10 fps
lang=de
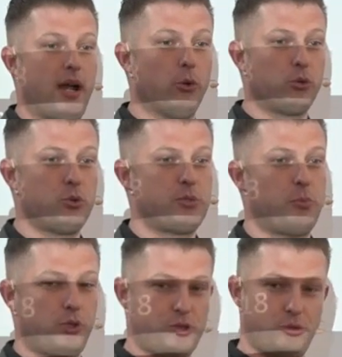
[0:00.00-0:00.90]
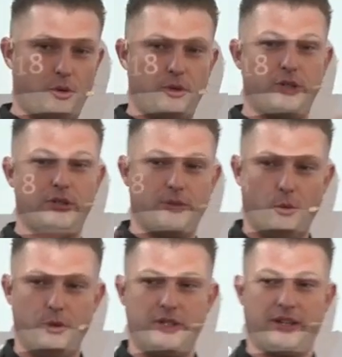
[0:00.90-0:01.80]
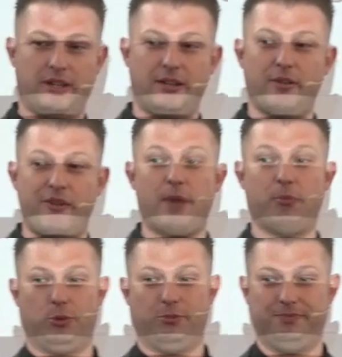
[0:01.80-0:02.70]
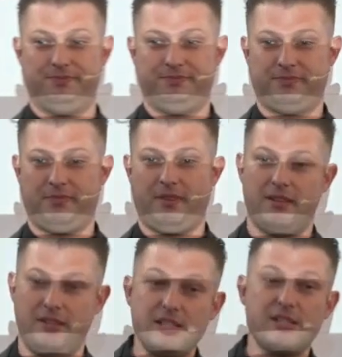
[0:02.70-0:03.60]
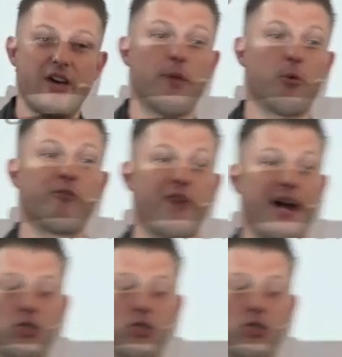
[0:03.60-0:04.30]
Autoresponder zurück, unten drin Werbung. Diese Werbung war